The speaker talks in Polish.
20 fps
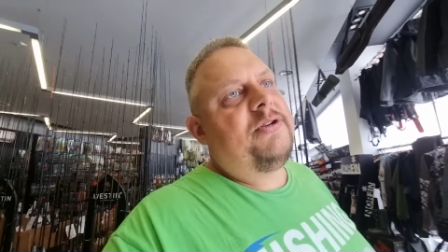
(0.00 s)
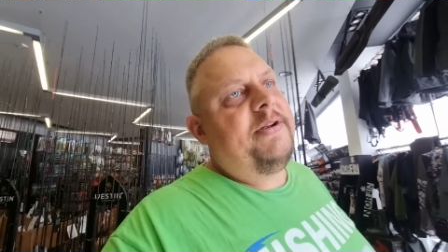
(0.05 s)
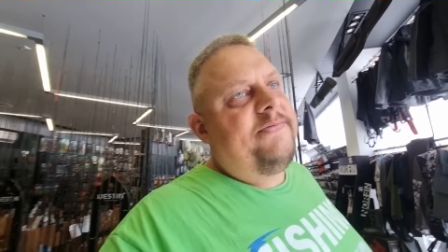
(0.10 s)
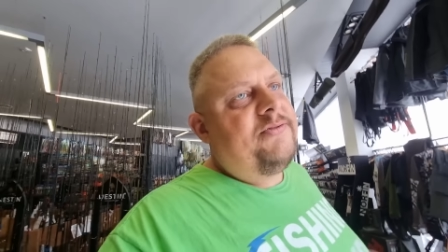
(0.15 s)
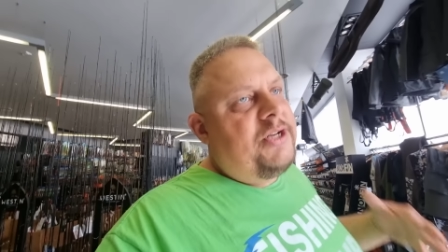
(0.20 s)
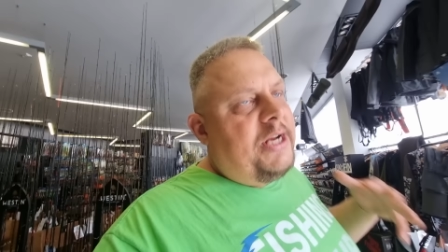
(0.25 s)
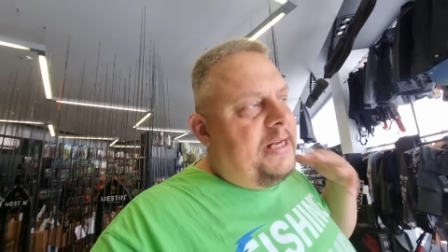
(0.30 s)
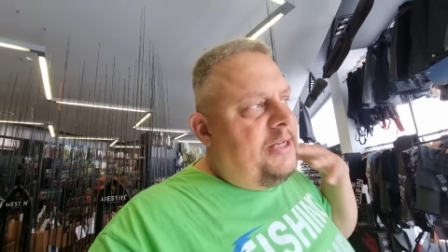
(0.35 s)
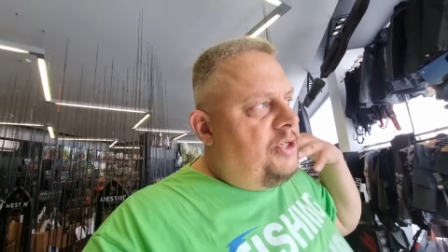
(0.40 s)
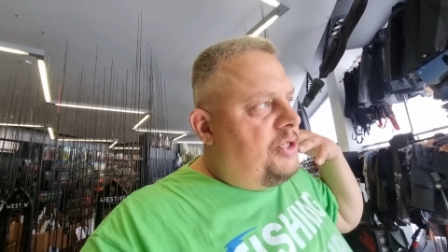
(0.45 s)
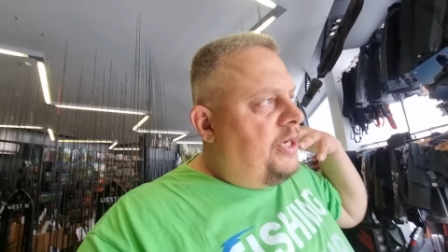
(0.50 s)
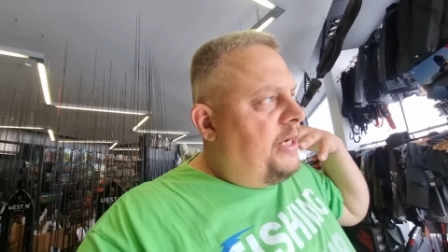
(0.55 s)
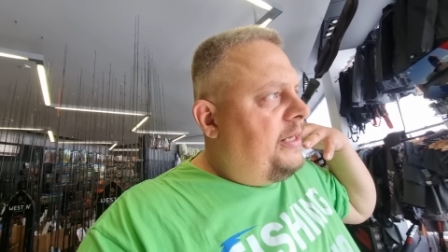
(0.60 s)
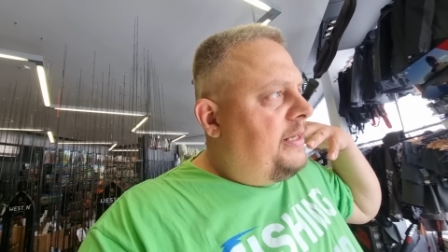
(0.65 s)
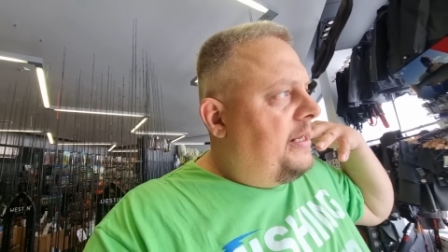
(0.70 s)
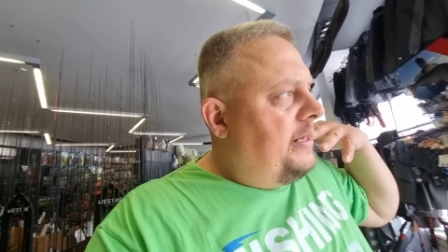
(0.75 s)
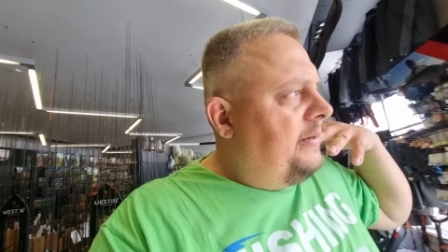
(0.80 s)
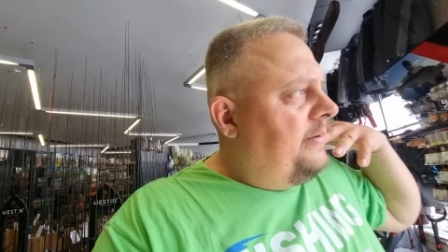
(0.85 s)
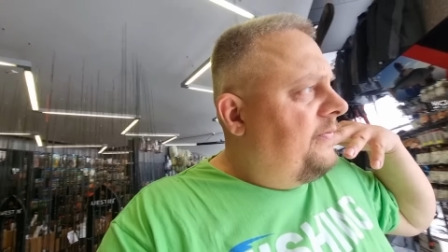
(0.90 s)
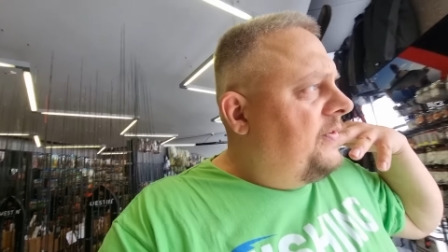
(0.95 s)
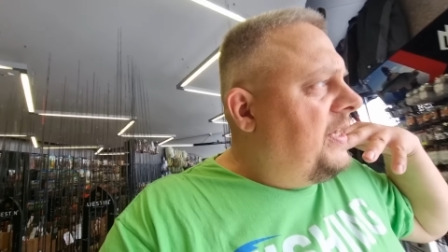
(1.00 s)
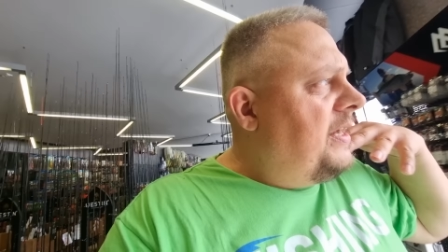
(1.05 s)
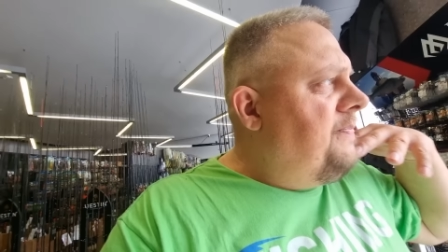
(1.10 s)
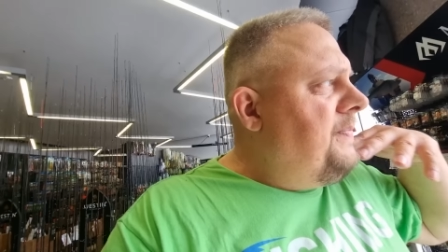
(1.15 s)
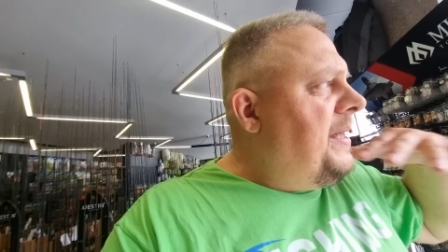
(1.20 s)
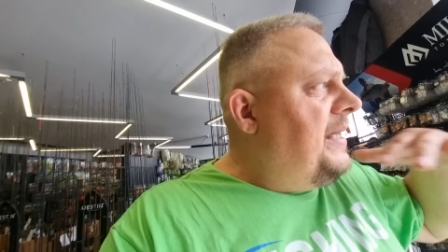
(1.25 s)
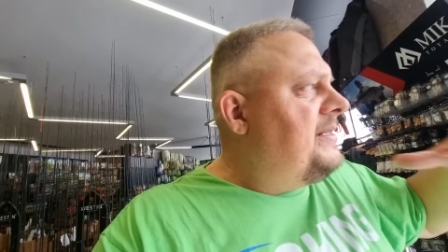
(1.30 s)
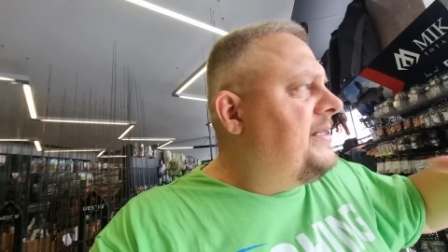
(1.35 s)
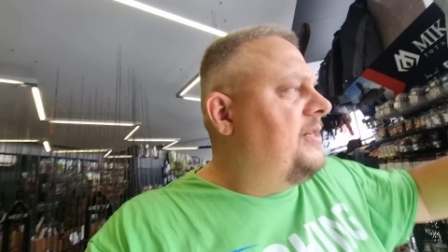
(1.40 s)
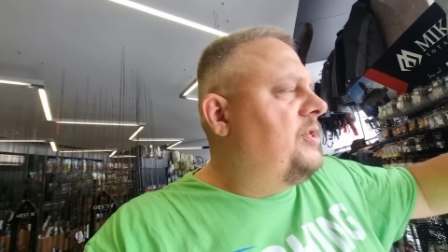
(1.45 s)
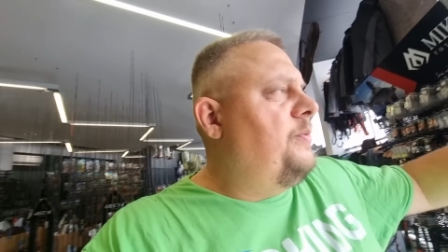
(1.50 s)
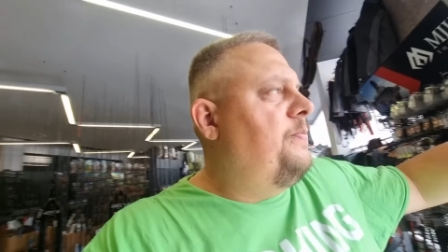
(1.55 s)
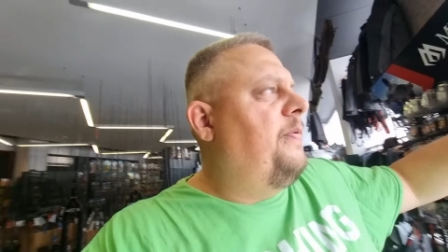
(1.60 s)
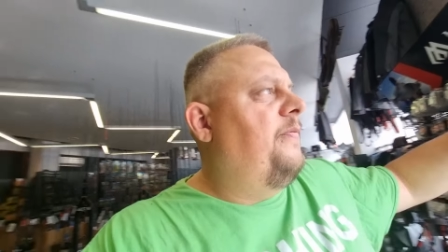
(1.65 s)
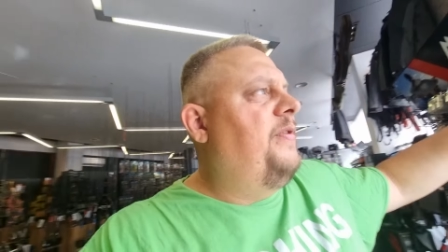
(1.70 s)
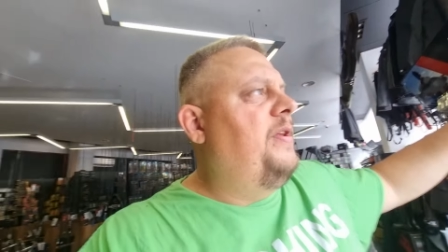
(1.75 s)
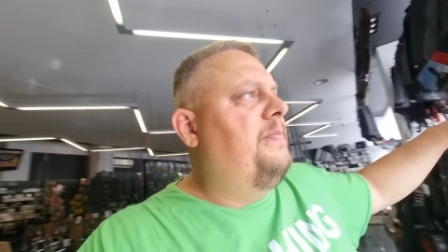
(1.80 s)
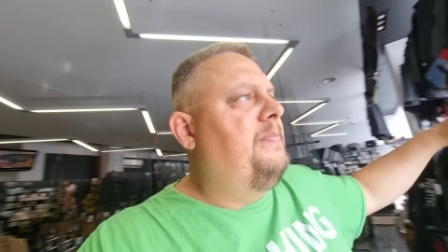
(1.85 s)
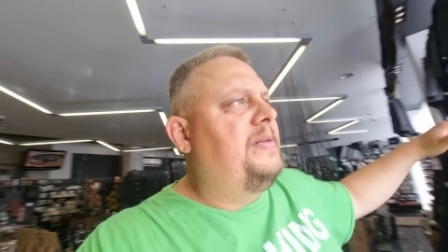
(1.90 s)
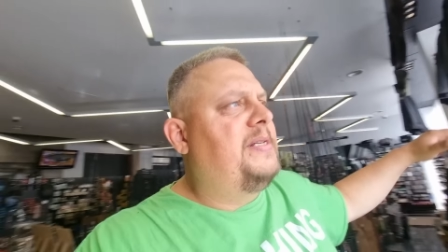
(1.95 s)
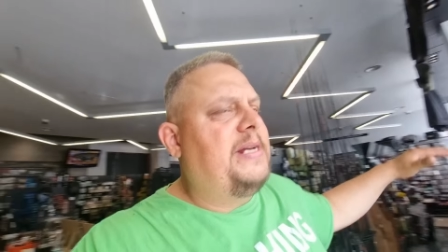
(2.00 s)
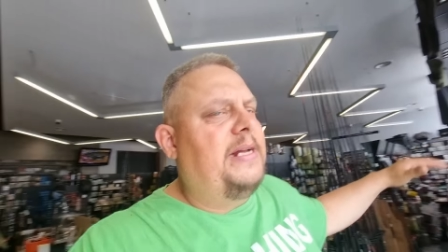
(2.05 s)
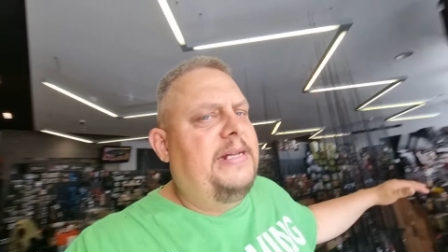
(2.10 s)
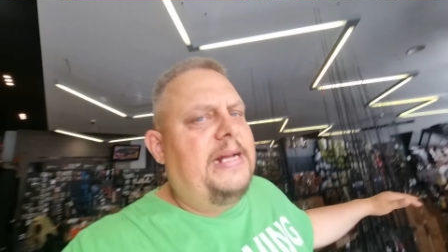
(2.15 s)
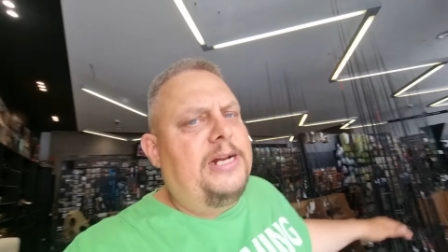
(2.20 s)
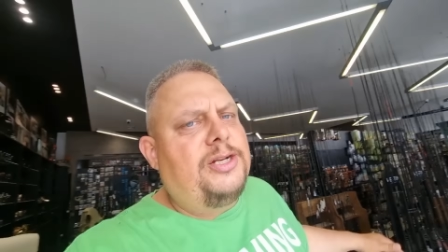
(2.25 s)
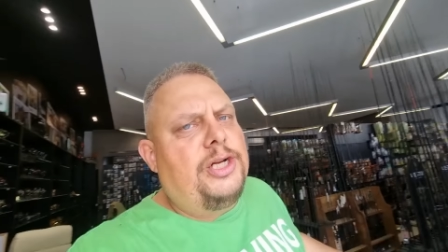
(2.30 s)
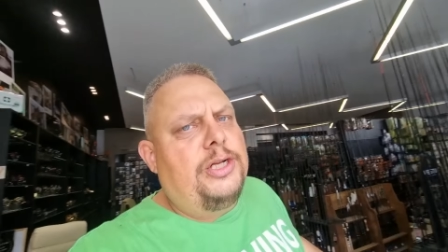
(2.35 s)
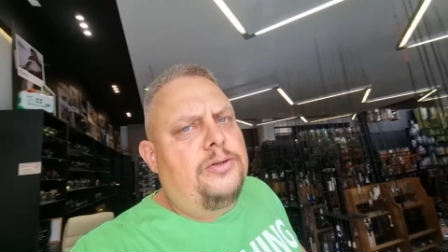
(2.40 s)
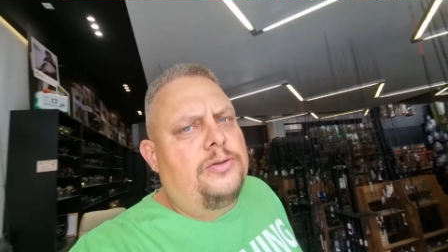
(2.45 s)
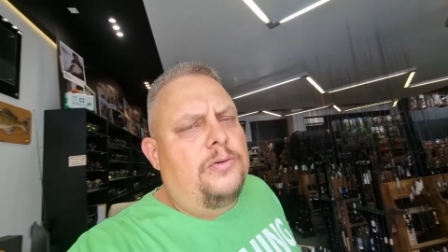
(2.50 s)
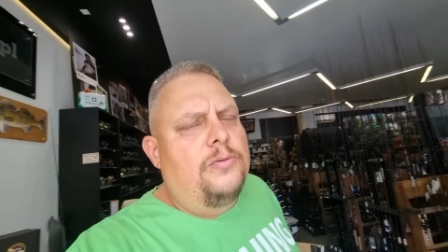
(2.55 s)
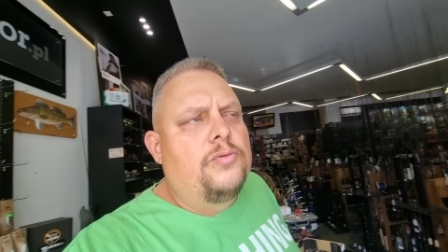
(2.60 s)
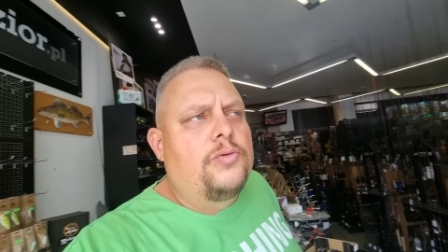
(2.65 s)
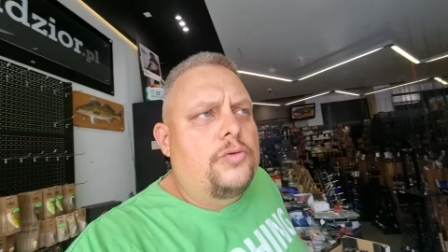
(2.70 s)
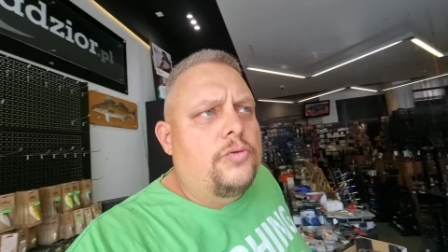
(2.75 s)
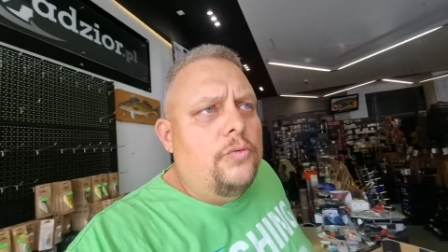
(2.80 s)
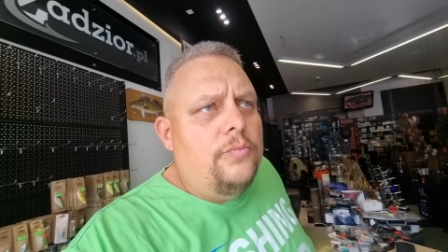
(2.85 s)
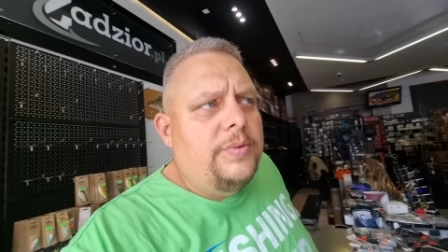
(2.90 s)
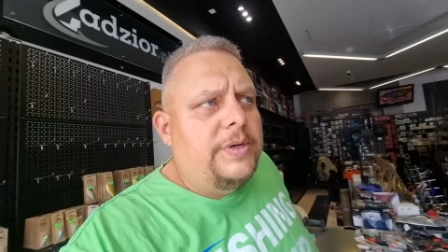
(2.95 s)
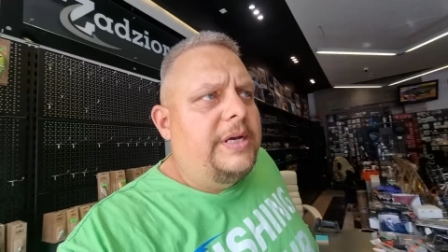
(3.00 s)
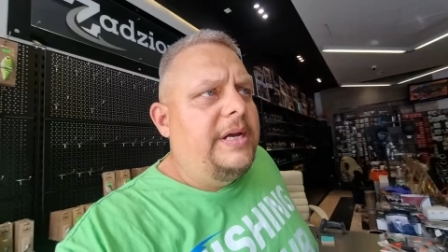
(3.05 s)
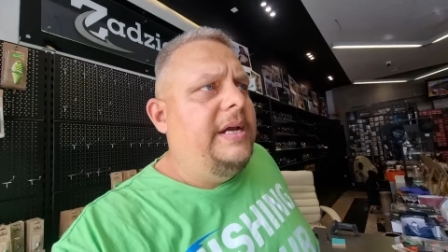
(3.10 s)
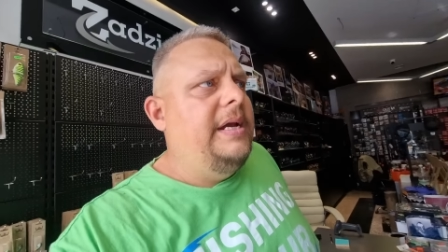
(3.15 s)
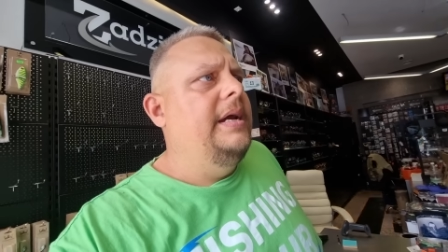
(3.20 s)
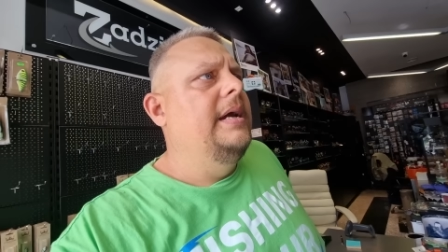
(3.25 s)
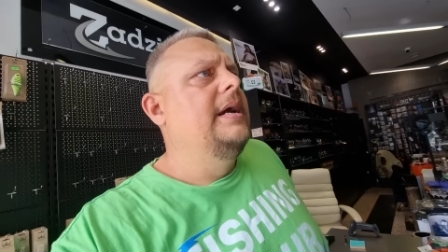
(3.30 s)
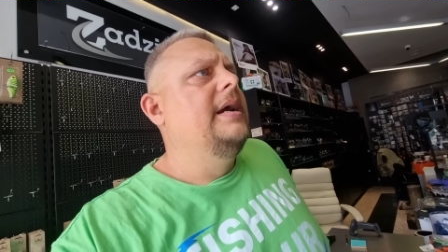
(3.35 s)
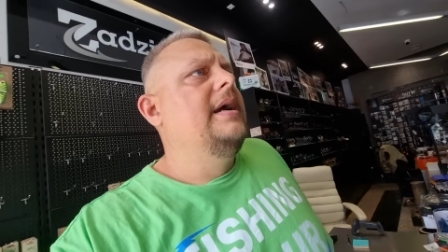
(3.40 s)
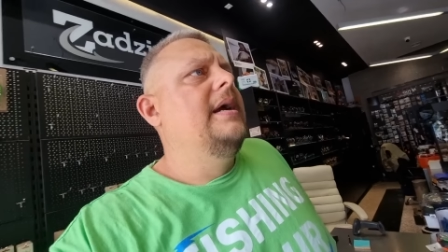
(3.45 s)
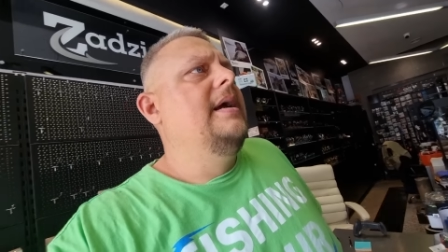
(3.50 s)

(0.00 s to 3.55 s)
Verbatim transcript: że wszędzie te, w tych miejscach, gdzie powinny być sandacze, to są sumki,